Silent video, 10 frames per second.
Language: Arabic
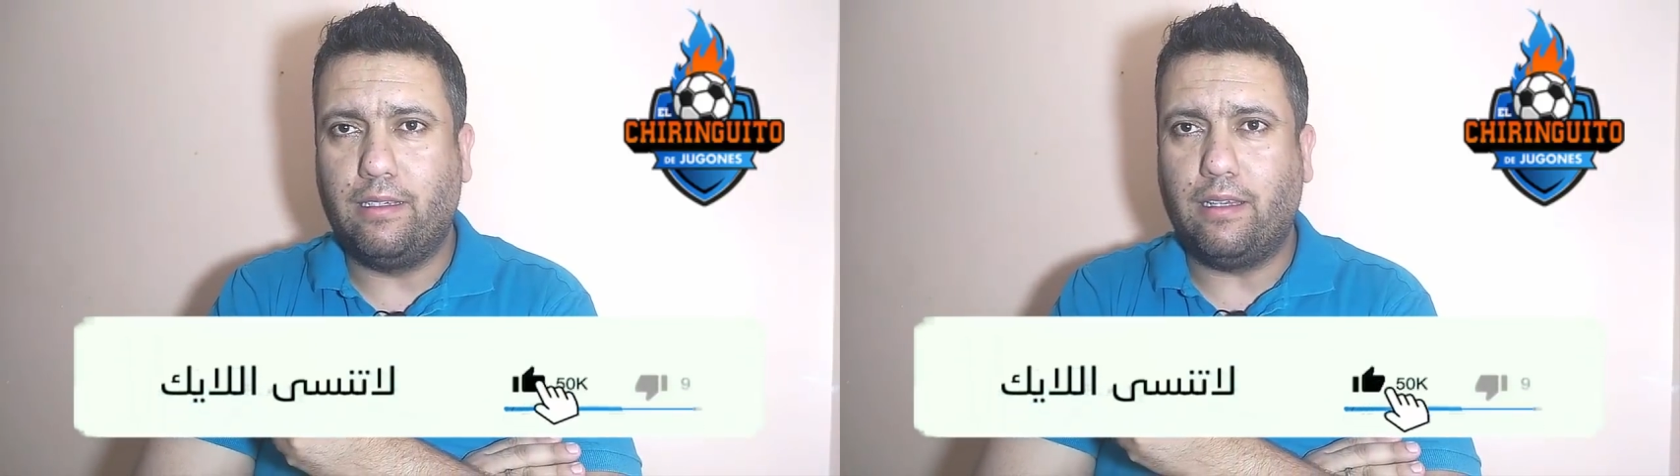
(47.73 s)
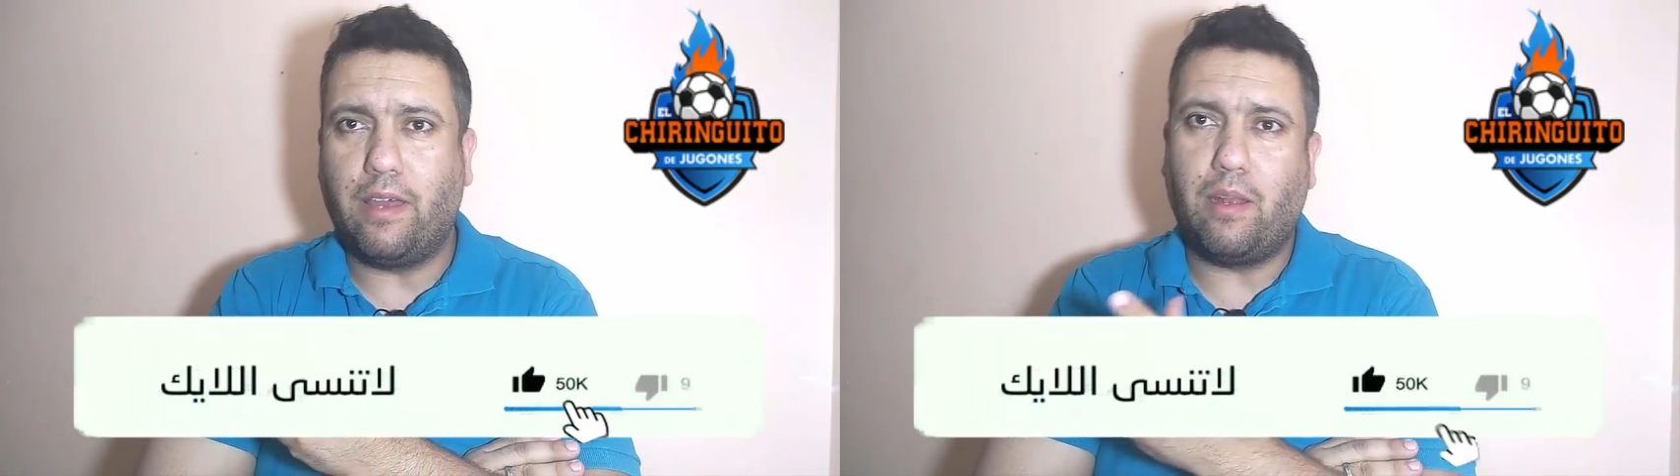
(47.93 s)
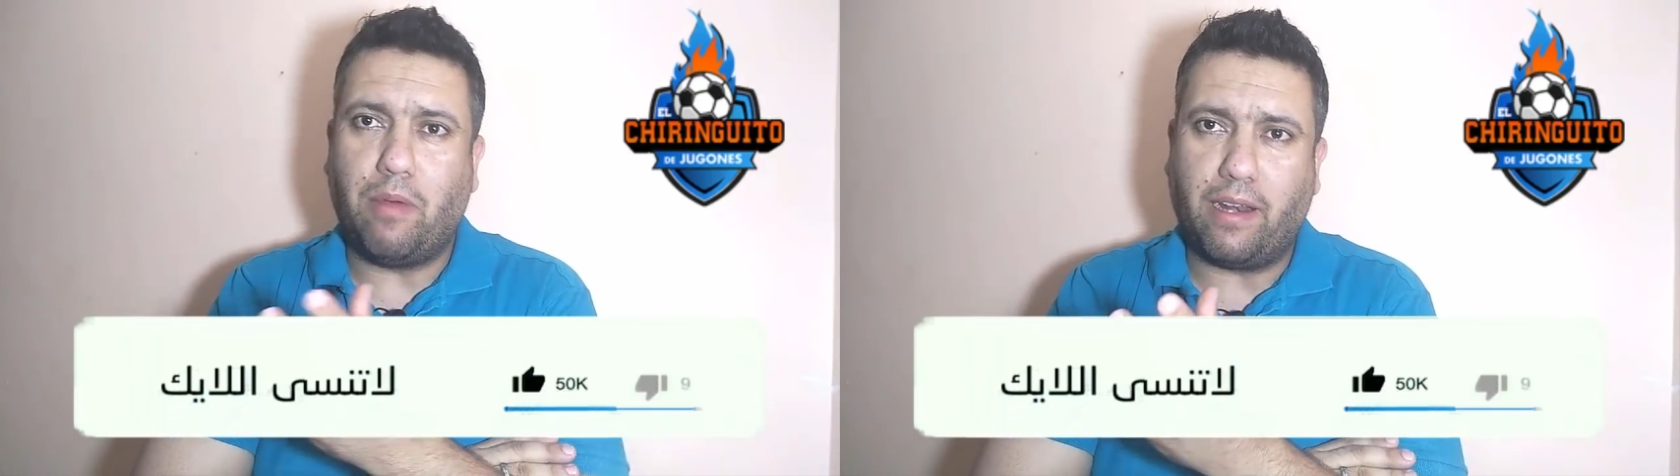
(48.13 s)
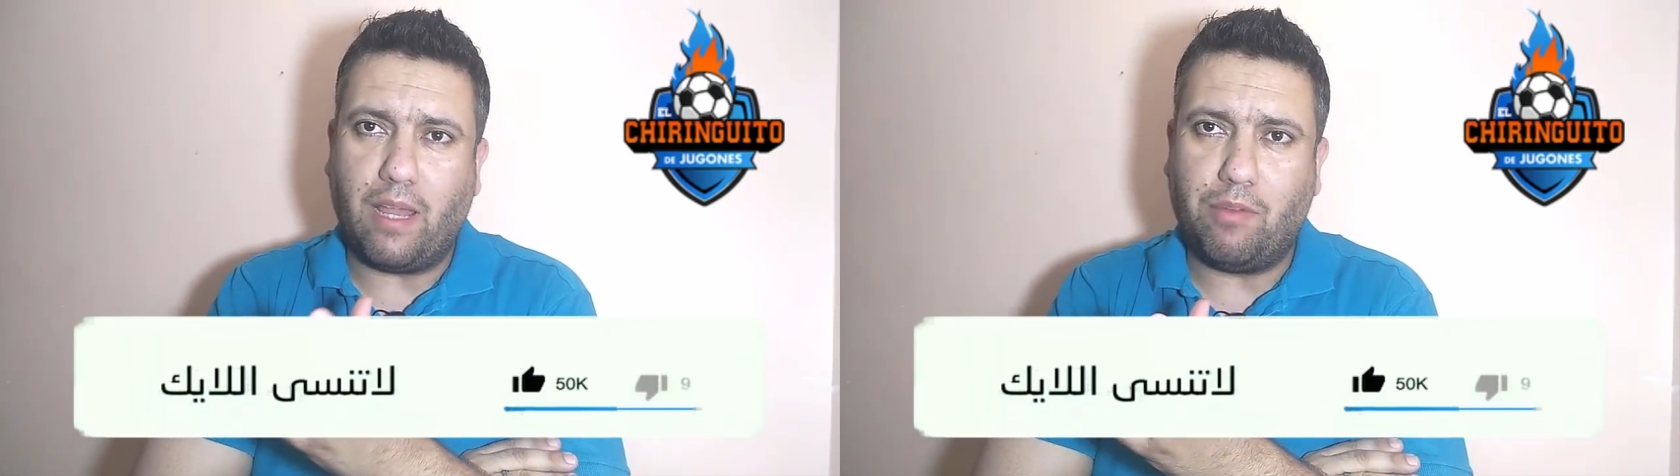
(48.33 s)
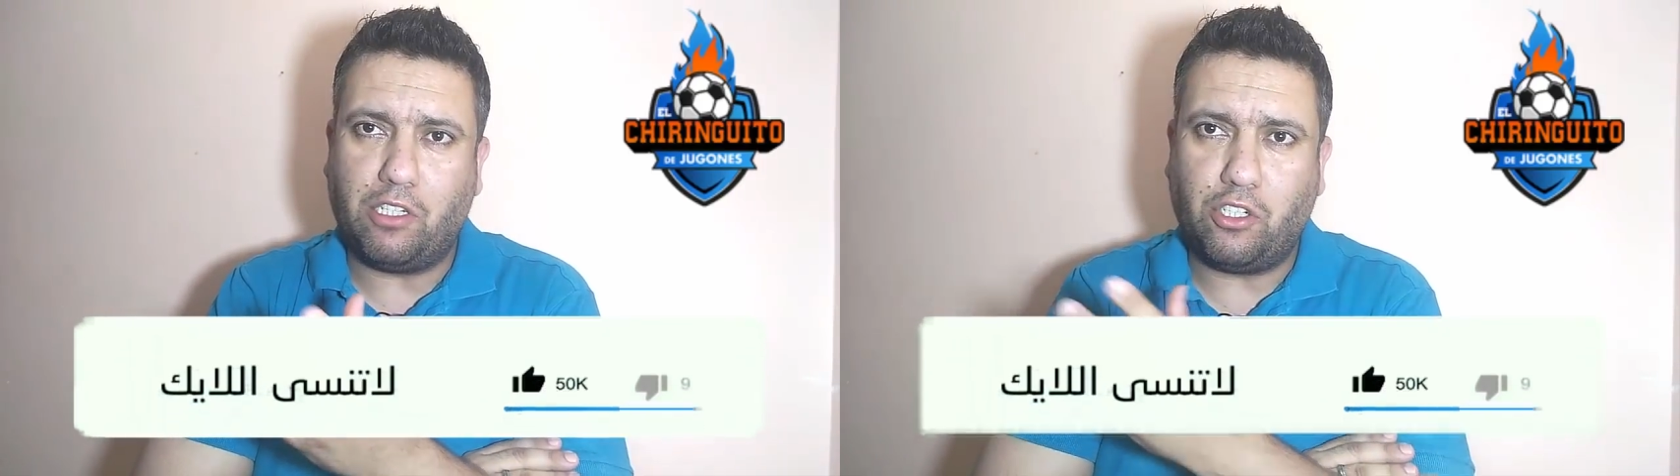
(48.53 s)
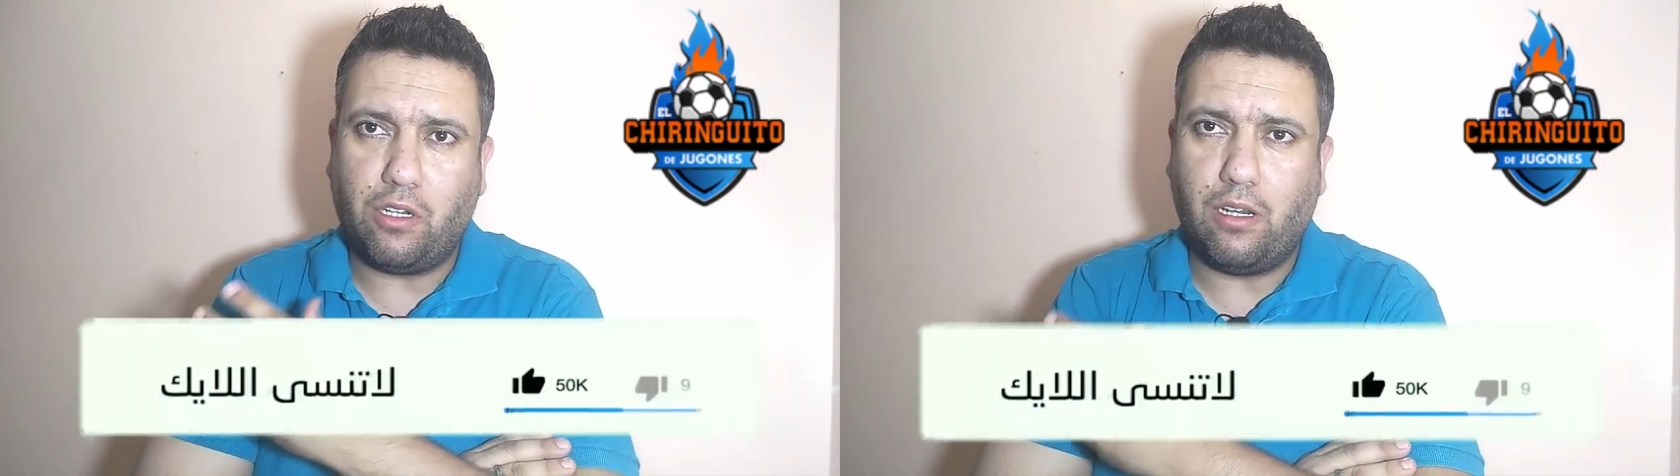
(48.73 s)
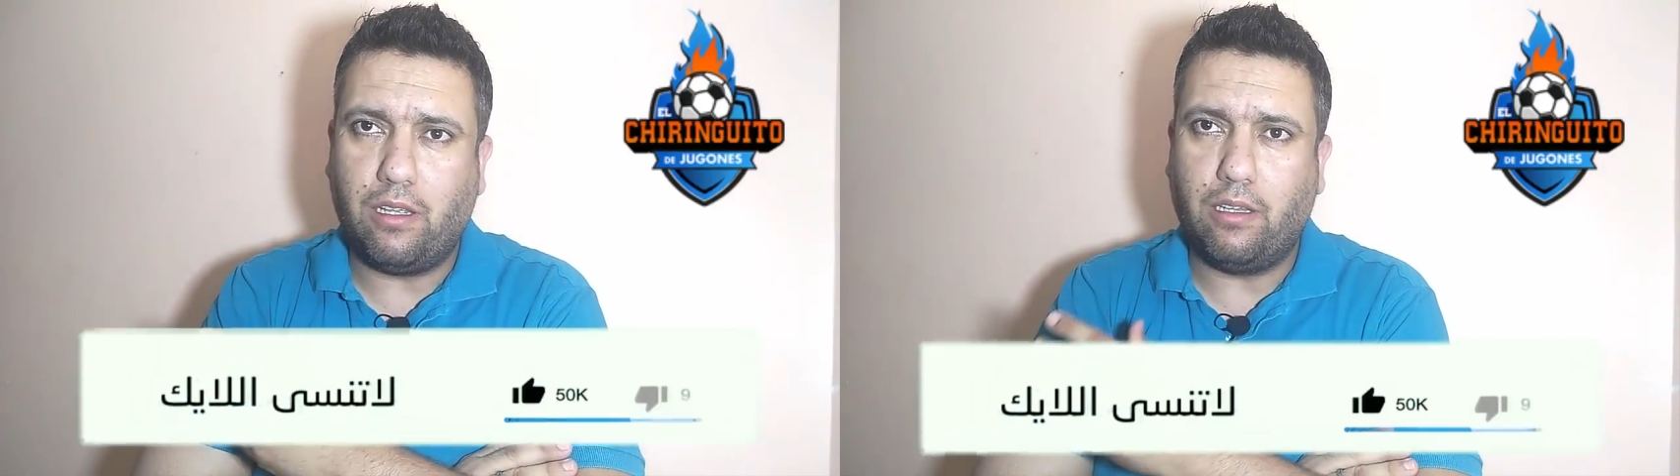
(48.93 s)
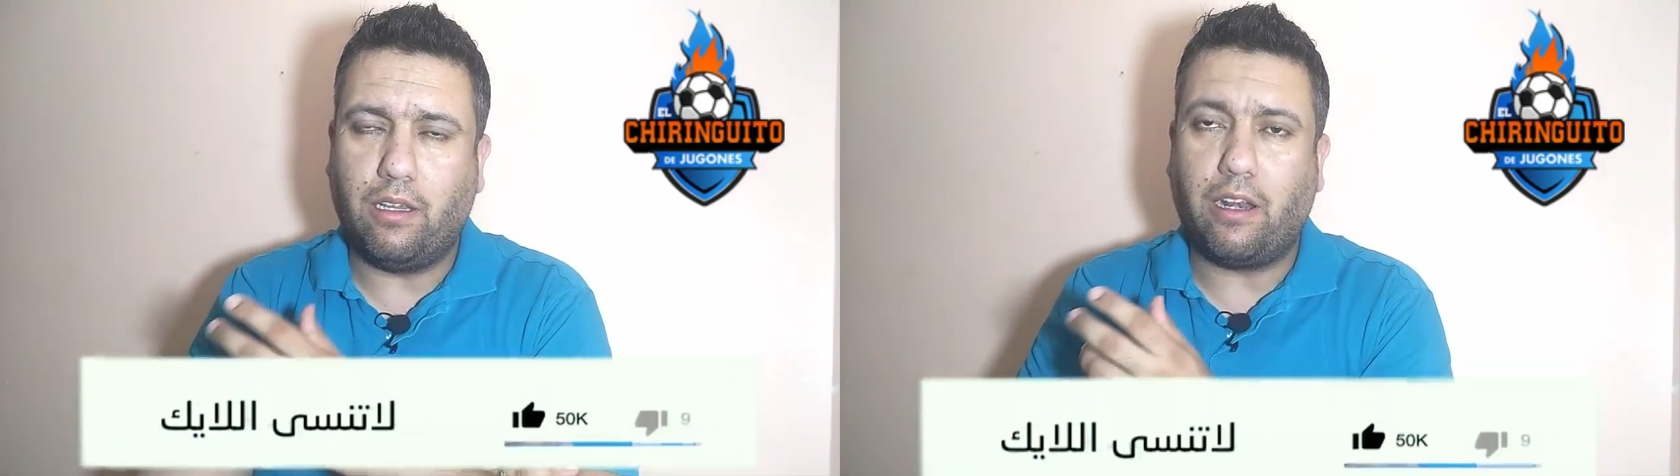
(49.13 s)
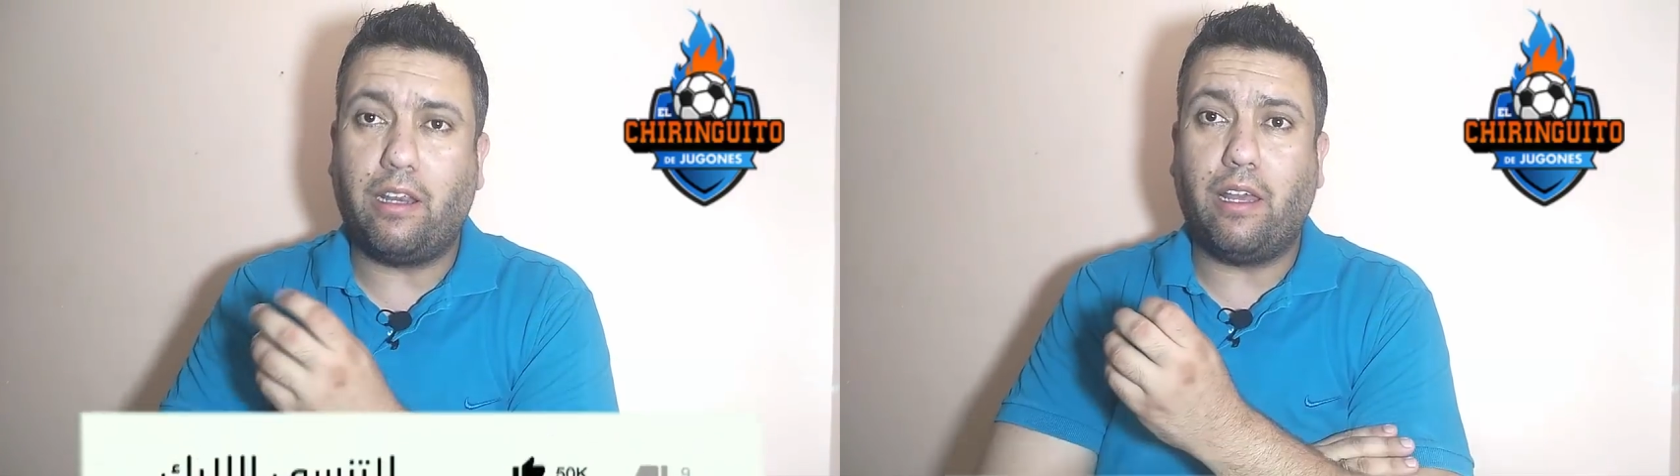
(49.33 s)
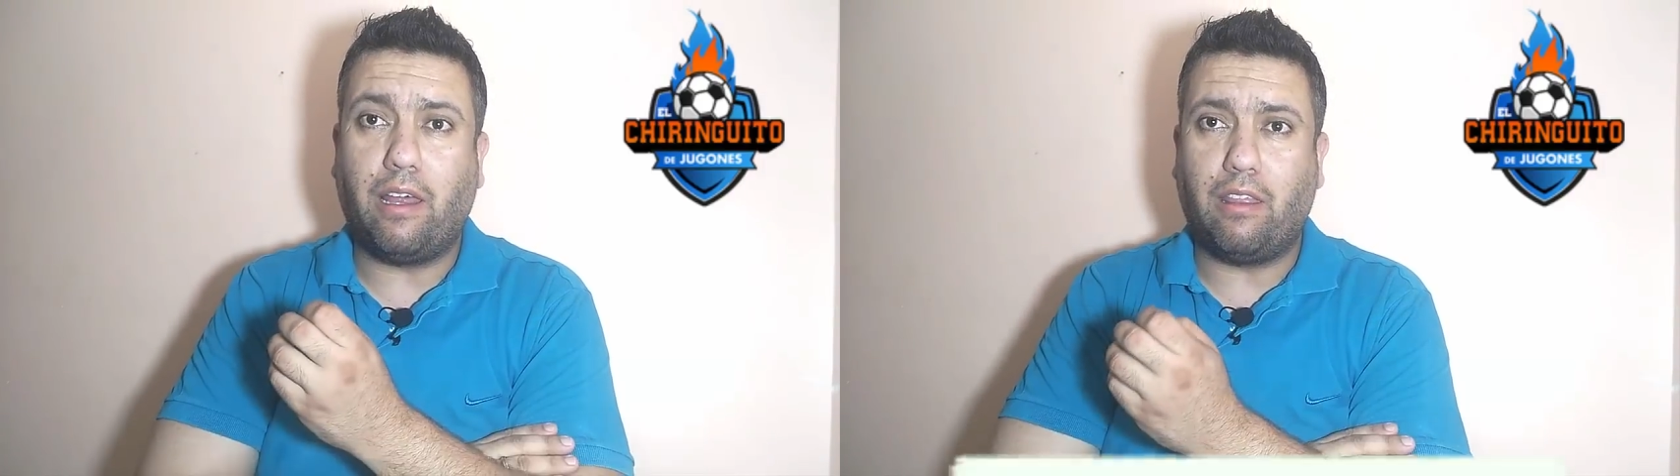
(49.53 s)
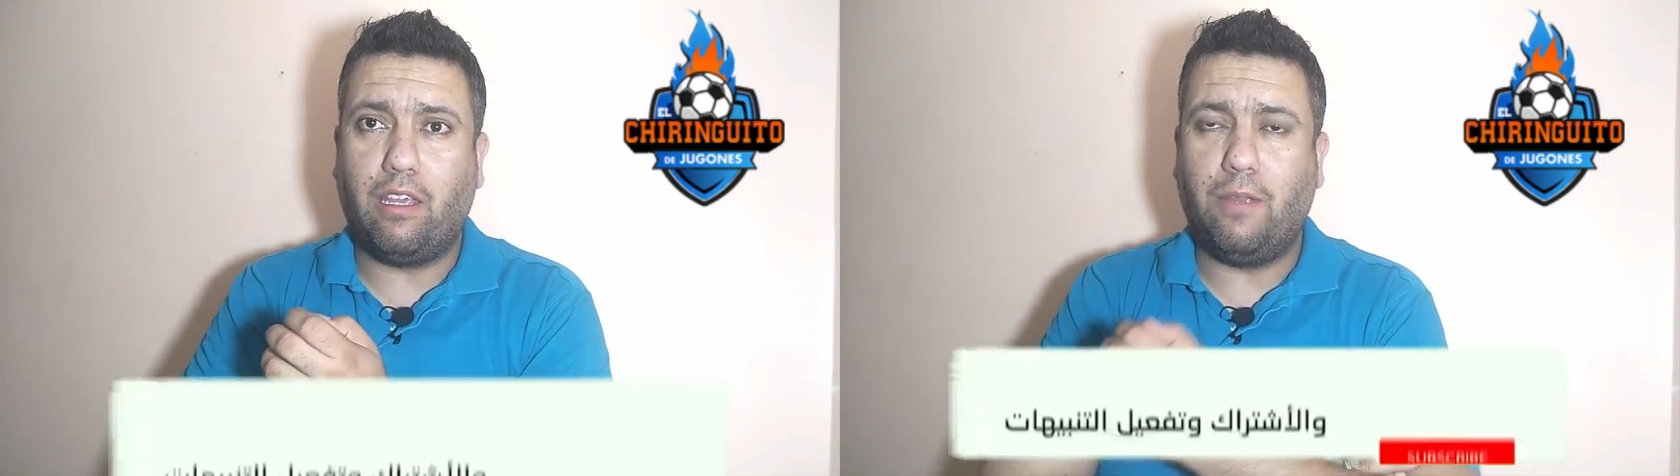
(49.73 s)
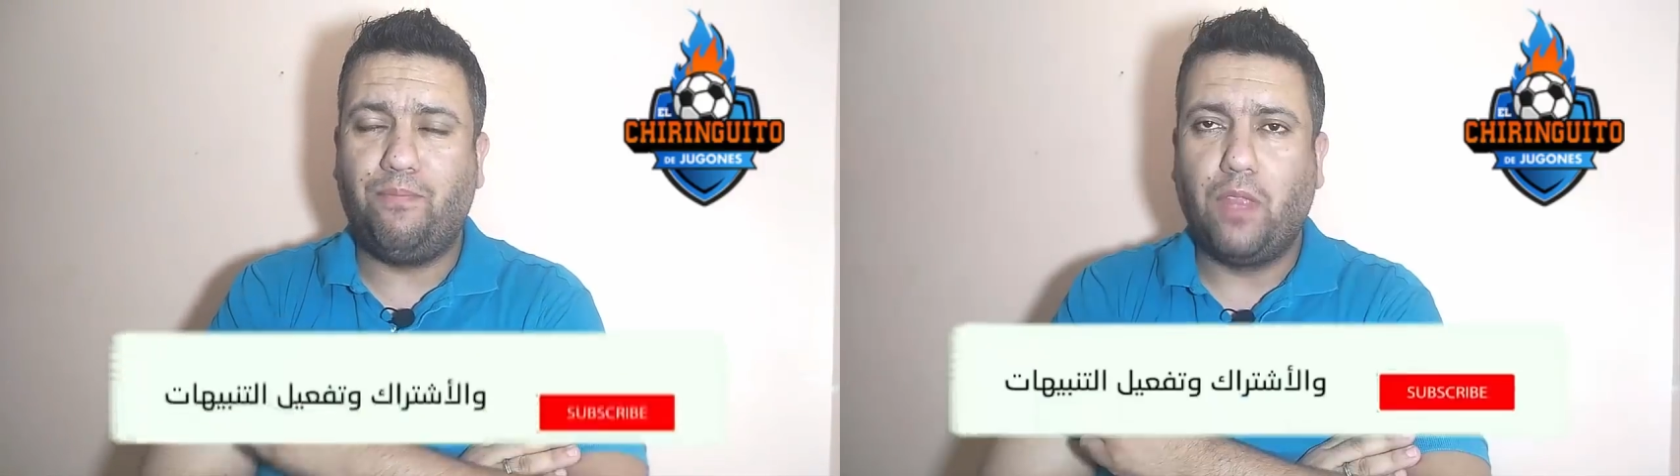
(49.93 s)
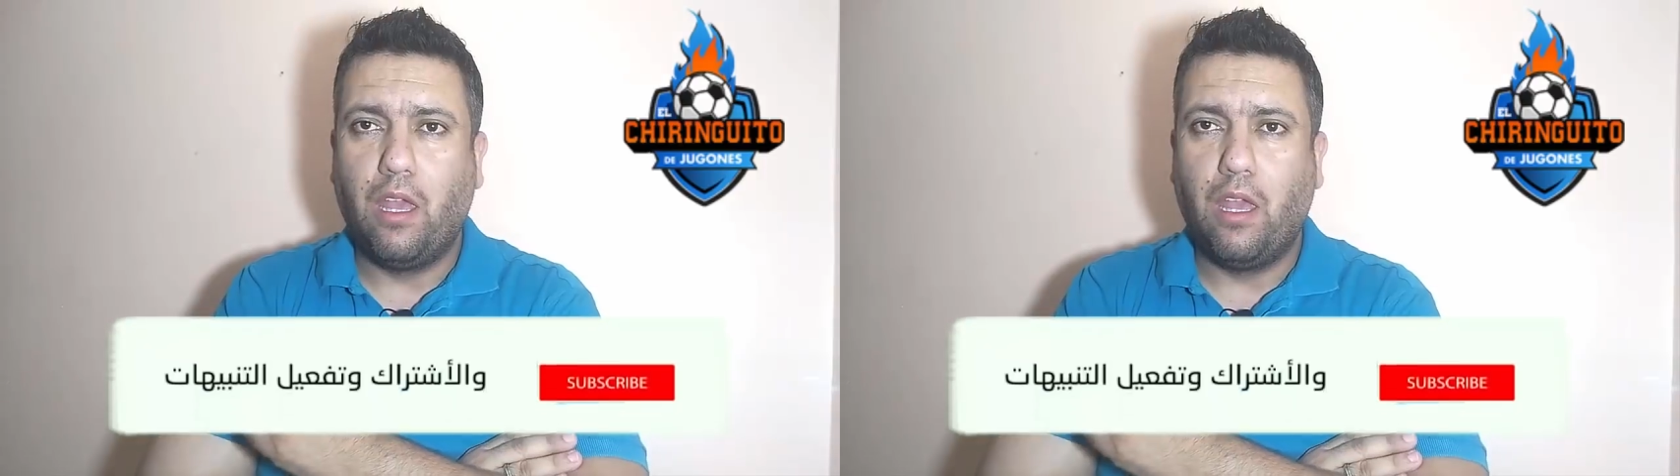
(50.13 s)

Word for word: هذا البرنامج الرياضي